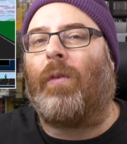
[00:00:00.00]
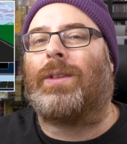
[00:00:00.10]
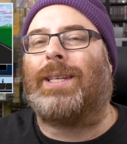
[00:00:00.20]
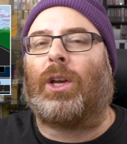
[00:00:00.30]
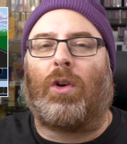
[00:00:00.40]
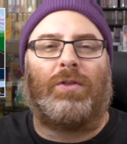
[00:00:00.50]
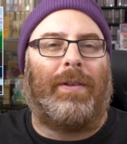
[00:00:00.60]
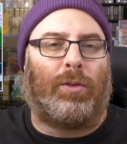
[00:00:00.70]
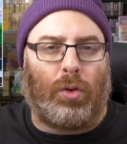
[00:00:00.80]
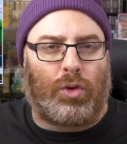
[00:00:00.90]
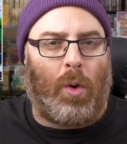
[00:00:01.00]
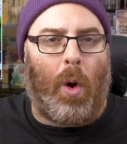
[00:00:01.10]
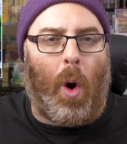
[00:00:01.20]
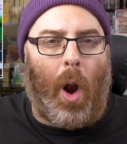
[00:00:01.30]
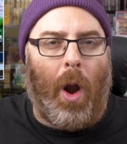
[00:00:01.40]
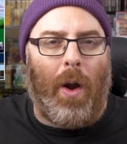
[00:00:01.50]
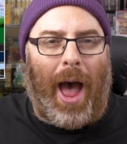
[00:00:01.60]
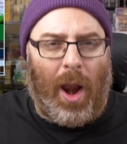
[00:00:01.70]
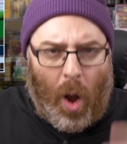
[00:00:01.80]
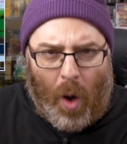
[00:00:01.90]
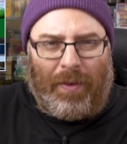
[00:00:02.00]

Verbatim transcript: On va dire que vous avez tous joué au 1, alors